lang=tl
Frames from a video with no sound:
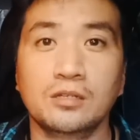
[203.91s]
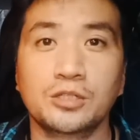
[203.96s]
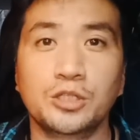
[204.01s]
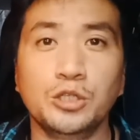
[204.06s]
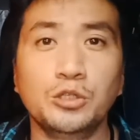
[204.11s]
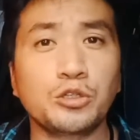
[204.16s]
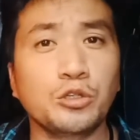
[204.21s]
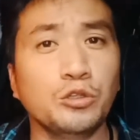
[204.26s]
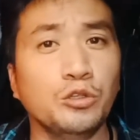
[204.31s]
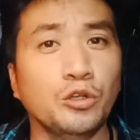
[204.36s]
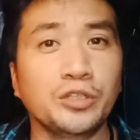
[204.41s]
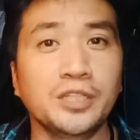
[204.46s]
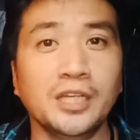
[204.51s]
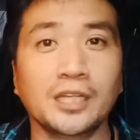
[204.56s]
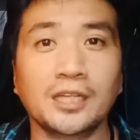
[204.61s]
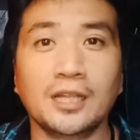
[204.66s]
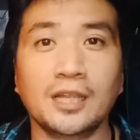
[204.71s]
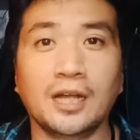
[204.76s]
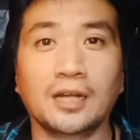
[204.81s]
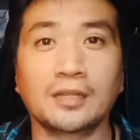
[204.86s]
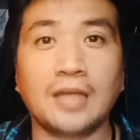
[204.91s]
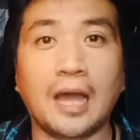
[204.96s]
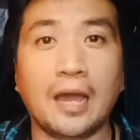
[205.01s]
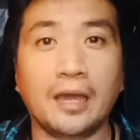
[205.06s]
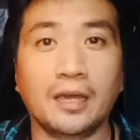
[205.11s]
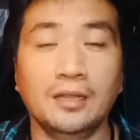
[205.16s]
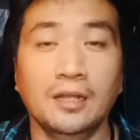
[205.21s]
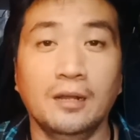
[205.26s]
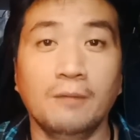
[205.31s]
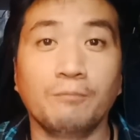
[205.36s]
sinusunod niya na lang
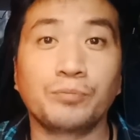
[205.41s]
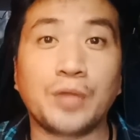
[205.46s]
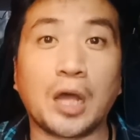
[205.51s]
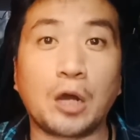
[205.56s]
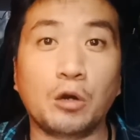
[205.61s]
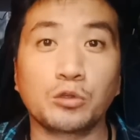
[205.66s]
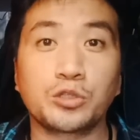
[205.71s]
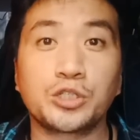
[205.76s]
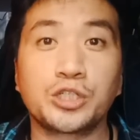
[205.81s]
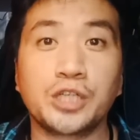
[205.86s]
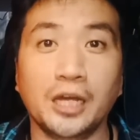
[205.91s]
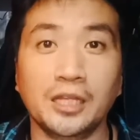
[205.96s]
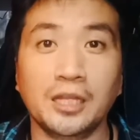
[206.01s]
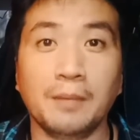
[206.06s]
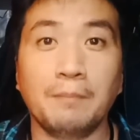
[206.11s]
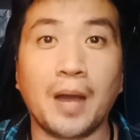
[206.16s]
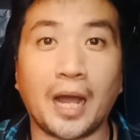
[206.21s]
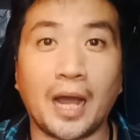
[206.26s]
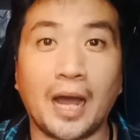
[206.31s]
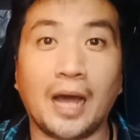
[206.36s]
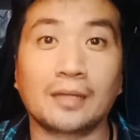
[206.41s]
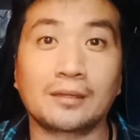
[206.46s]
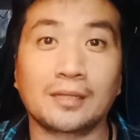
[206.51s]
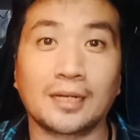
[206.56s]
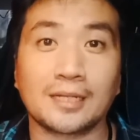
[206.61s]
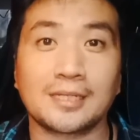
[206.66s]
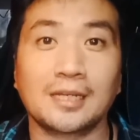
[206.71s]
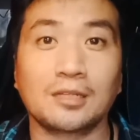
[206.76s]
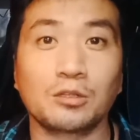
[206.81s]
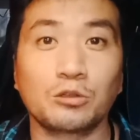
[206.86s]
dahil takot siya na baka
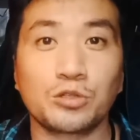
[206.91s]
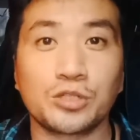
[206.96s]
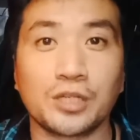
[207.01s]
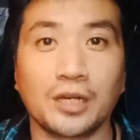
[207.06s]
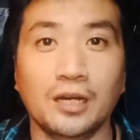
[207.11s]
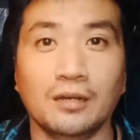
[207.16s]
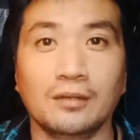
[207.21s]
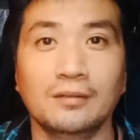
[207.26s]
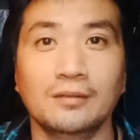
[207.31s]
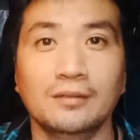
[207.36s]
atrasan ko siya.